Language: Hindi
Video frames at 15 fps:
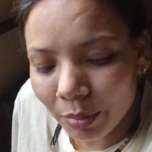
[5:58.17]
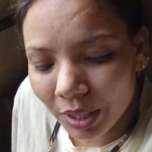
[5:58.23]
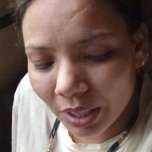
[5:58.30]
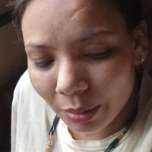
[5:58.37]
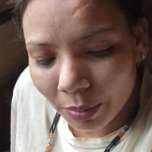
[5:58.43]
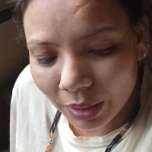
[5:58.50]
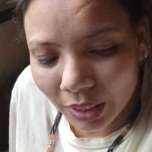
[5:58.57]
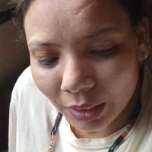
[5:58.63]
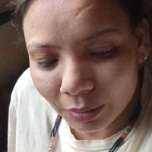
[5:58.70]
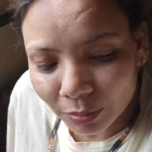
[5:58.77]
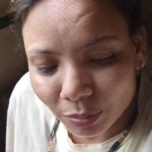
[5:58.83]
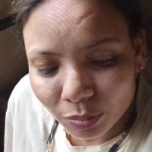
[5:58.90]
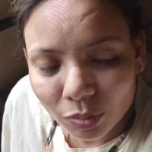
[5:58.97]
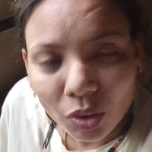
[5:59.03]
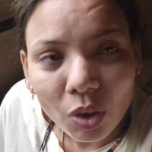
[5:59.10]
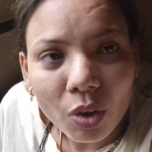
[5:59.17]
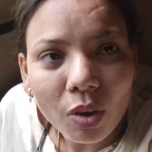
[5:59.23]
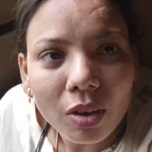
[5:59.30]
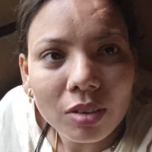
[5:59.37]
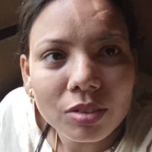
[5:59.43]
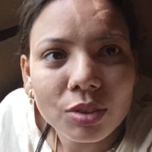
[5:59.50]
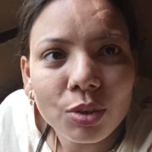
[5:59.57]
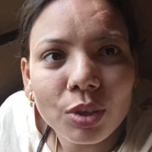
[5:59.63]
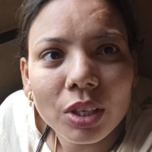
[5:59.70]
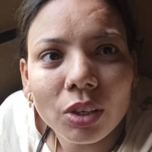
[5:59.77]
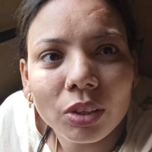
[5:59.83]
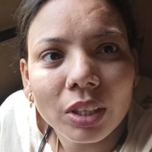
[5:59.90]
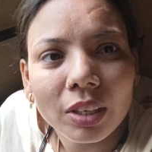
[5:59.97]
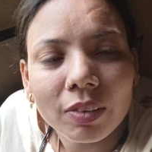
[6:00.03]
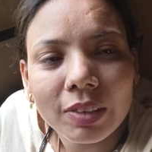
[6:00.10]
अभी नहीं पता और सोनी
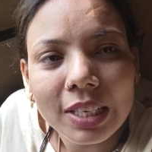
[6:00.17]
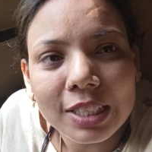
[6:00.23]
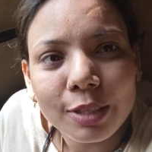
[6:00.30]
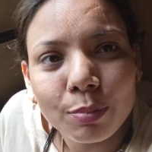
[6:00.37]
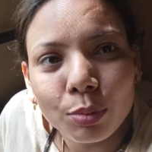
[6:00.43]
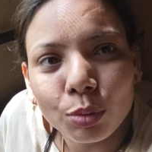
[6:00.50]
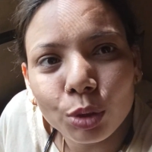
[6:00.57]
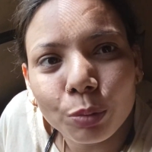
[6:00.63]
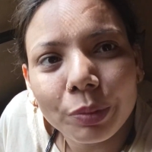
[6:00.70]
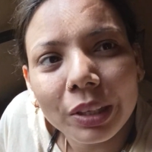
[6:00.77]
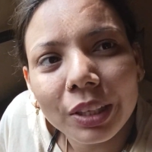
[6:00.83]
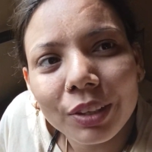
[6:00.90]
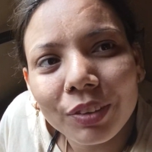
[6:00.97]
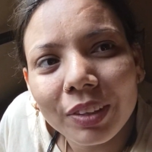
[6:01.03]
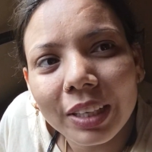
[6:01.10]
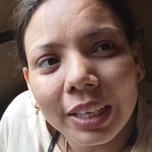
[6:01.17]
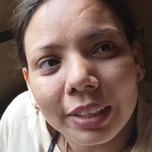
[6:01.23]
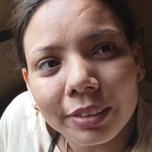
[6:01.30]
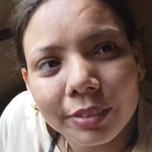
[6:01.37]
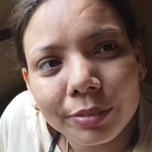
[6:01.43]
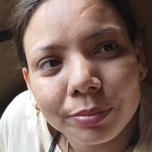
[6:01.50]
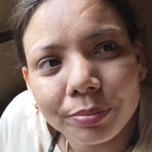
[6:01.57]
को देखो कैसी भूत बनी हुई है